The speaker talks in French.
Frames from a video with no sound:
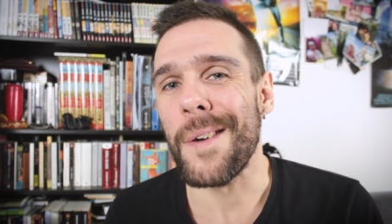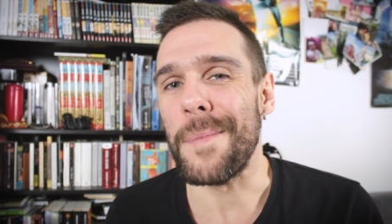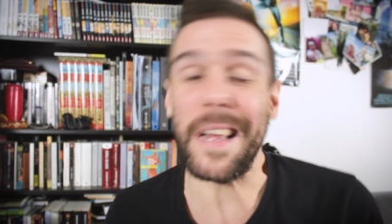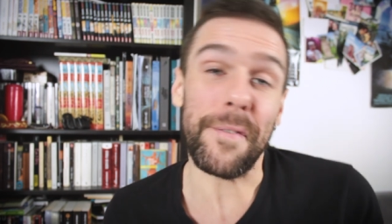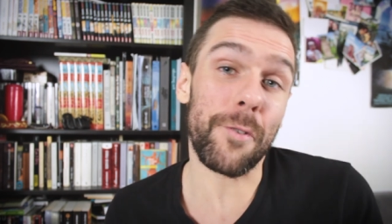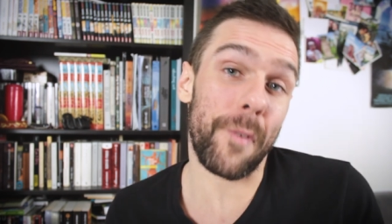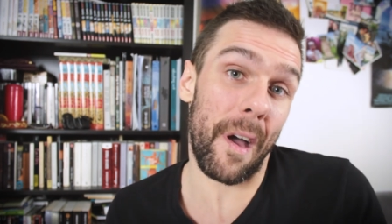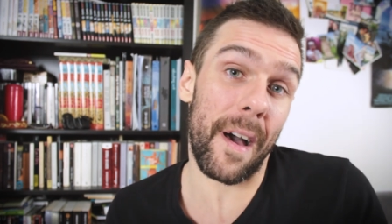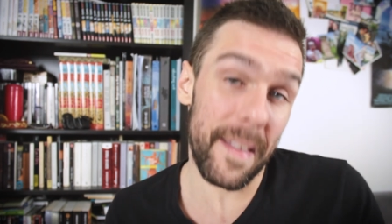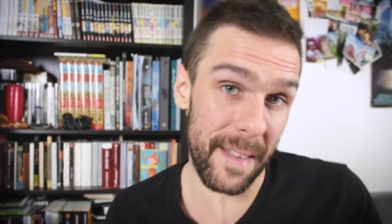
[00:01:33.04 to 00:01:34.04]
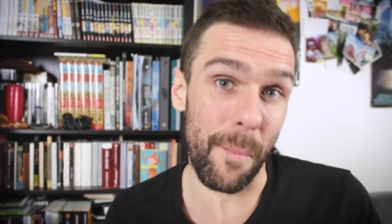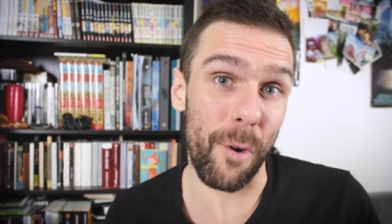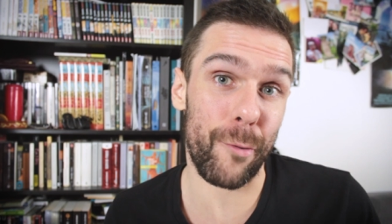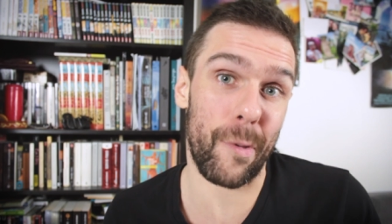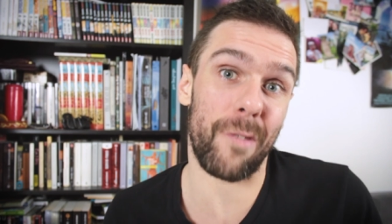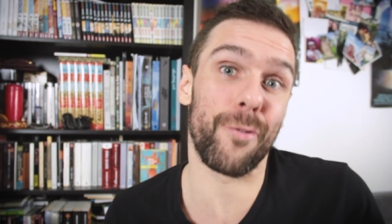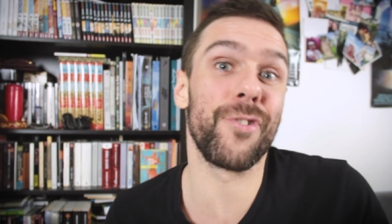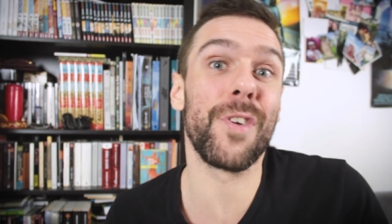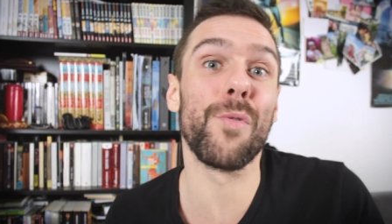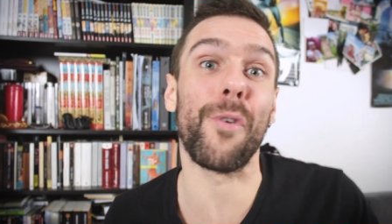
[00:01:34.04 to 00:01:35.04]
il a fallu jusqu'à récemment, jusqu'à ce que je
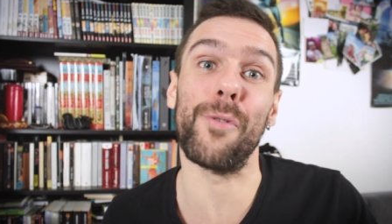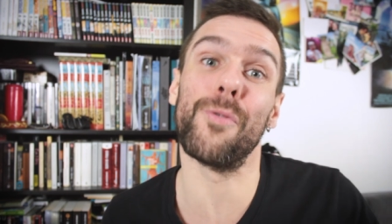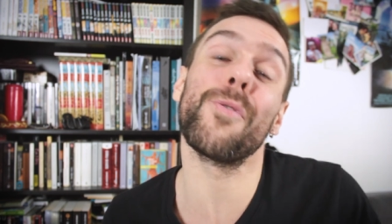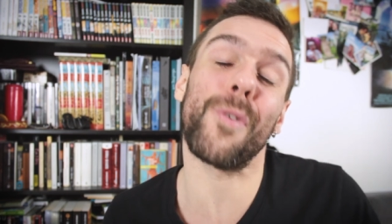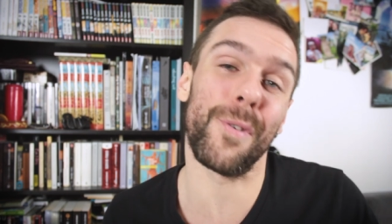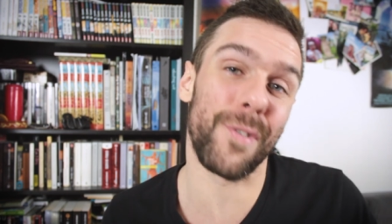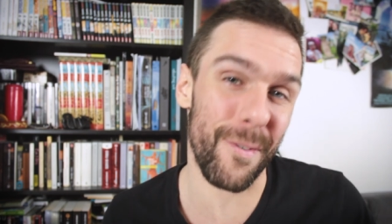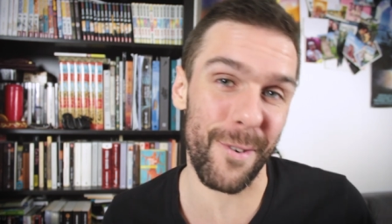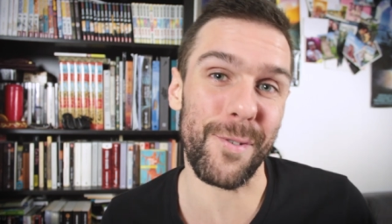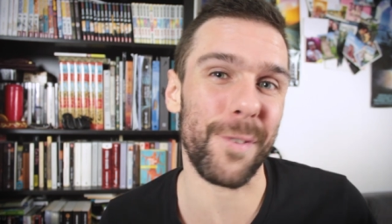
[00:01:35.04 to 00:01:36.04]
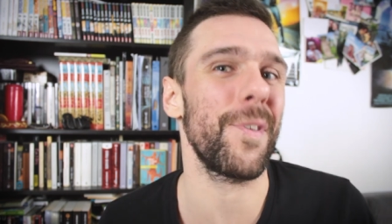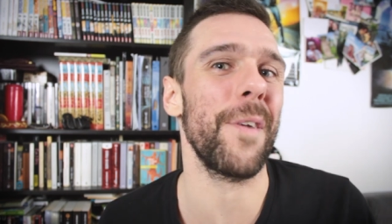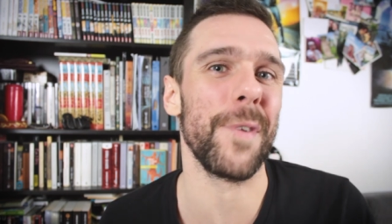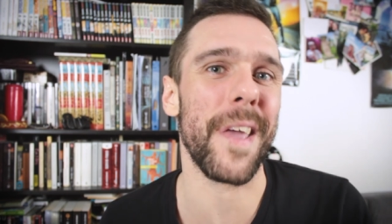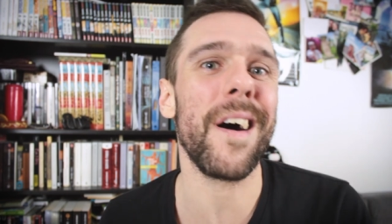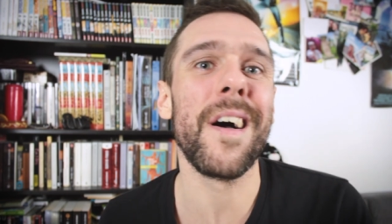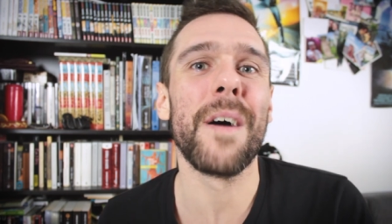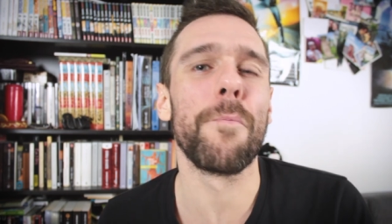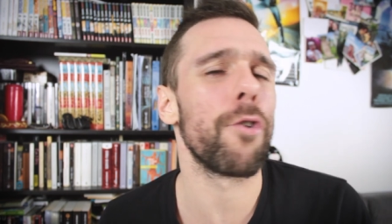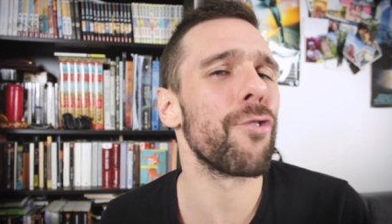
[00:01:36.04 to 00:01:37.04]
découvre d'autres œuvres d'Ursula Le Guin,
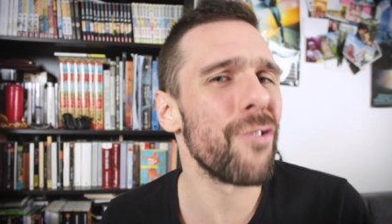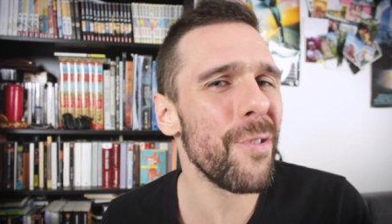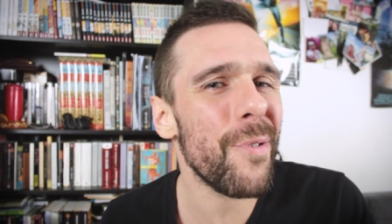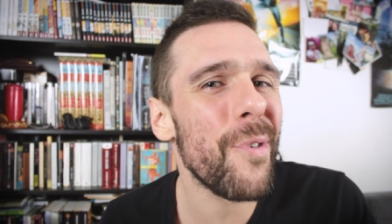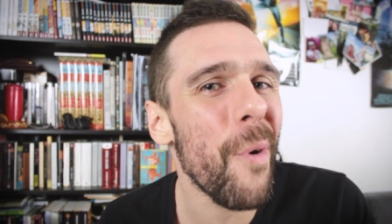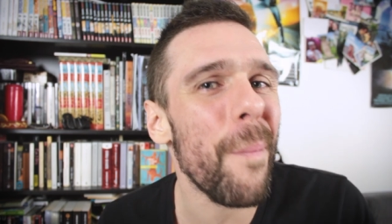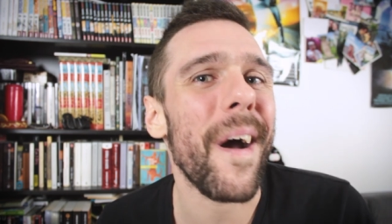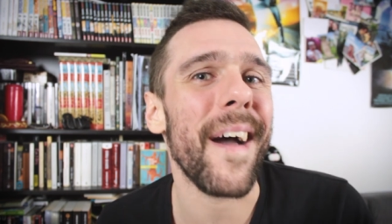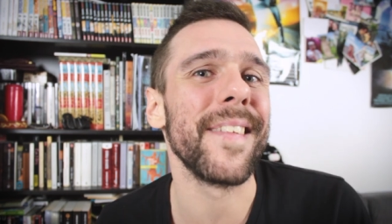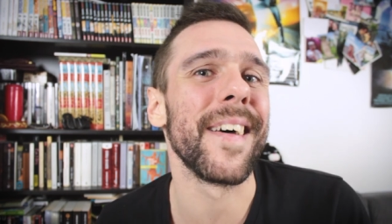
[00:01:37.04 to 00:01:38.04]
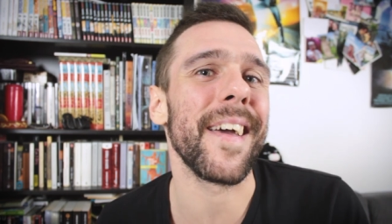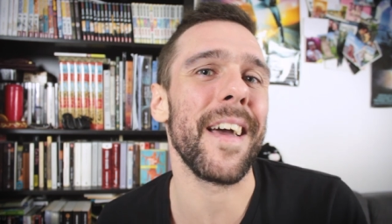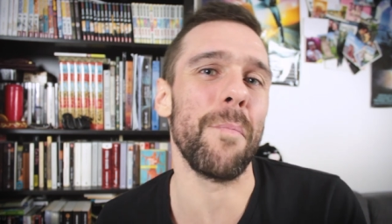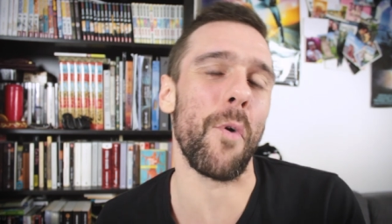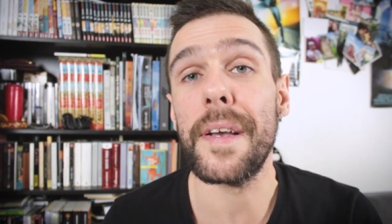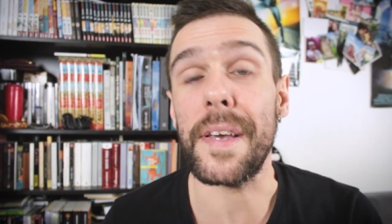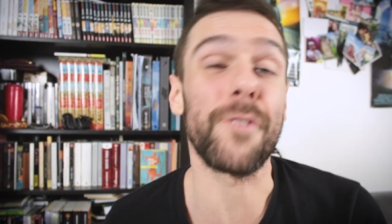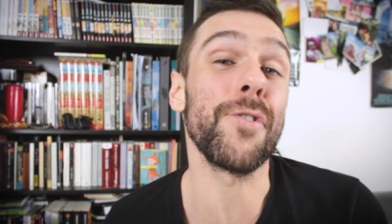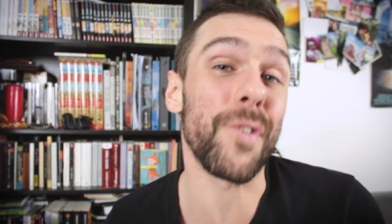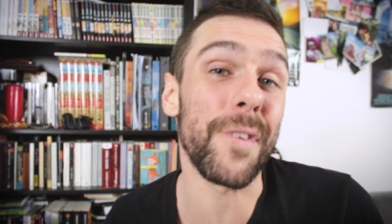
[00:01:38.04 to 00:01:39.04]
pour que je le comprenne réellement, et
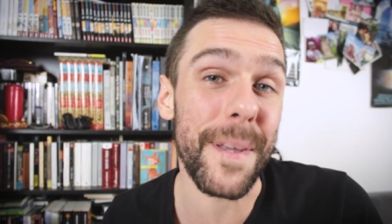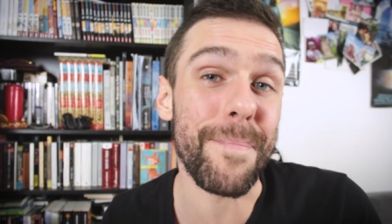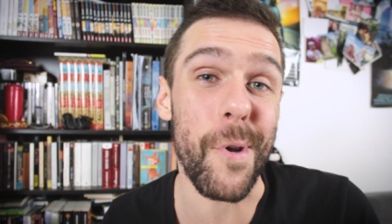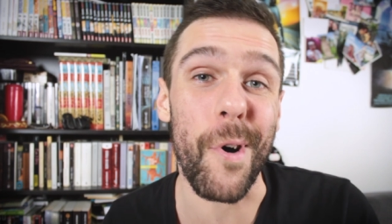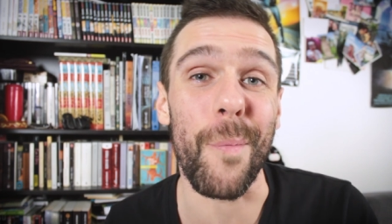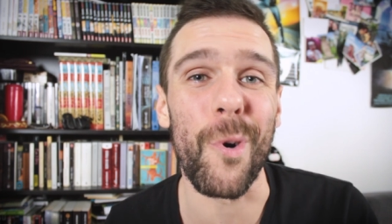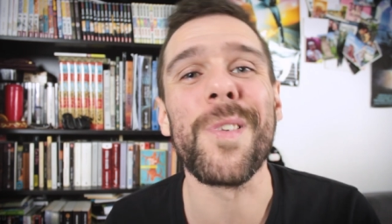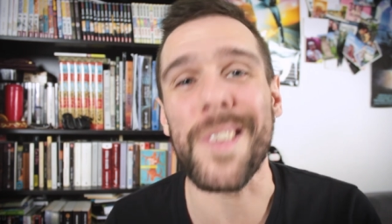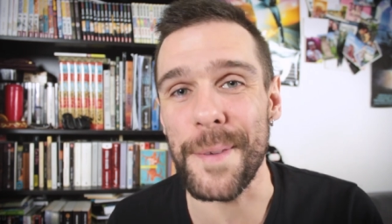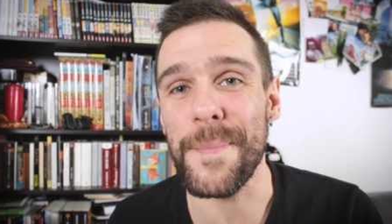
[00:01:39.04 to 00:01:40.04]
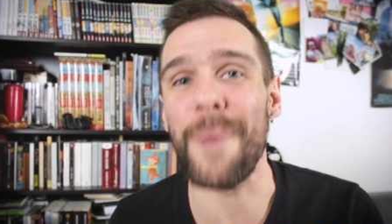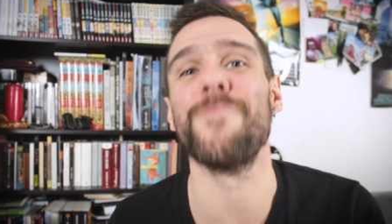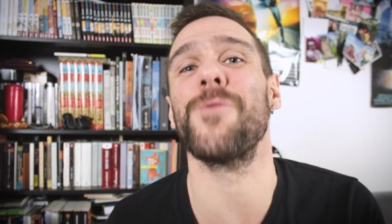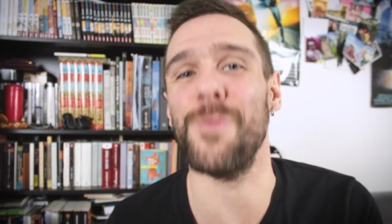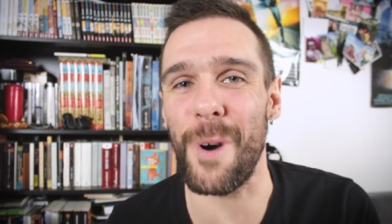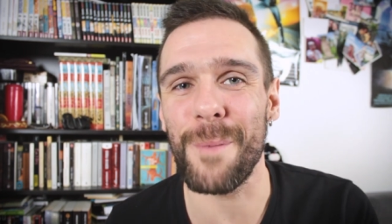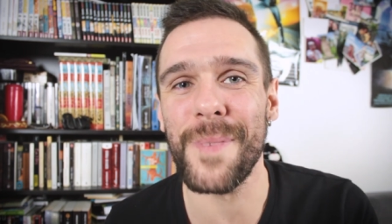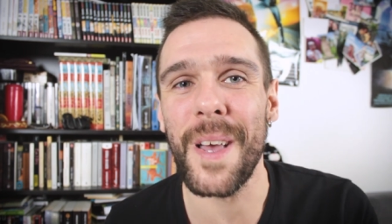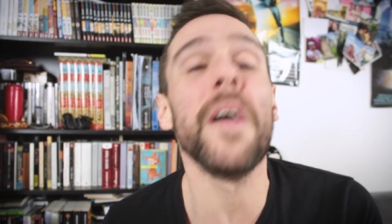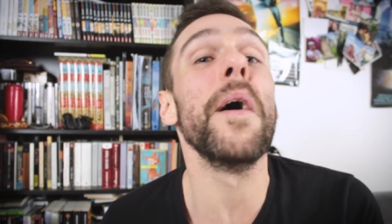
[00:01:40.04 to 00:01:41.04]
que je le déplore, moi aussi, à mon tour.
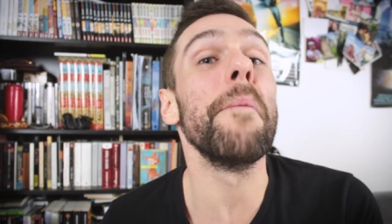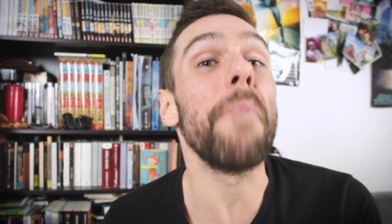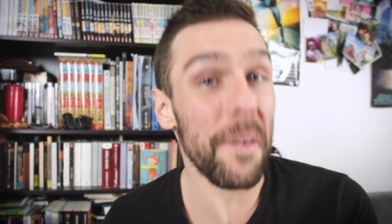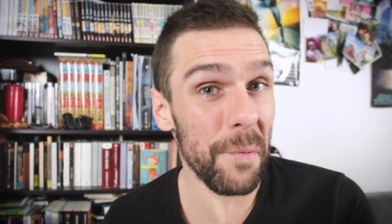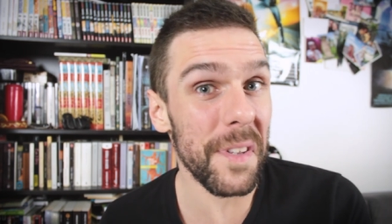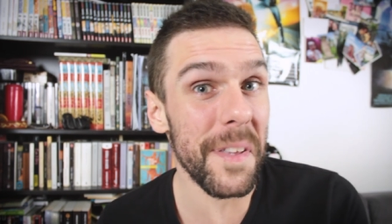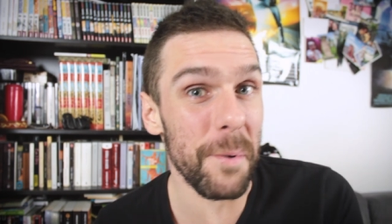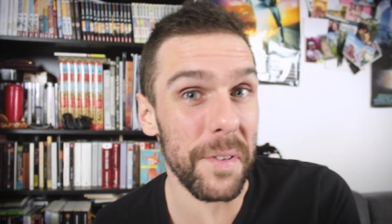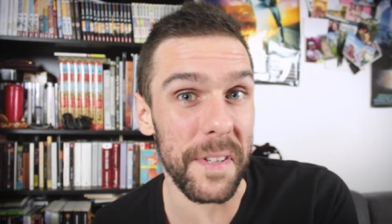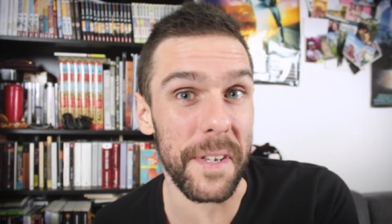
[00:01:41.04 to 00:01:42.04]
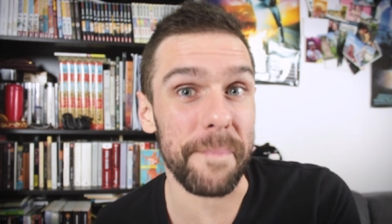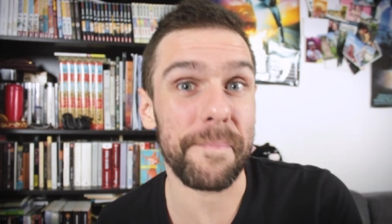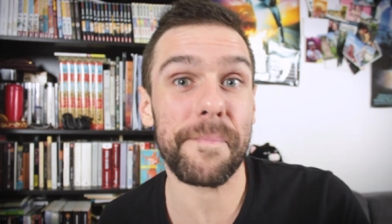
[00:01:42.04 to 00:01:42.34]
Parlons des dépossédés.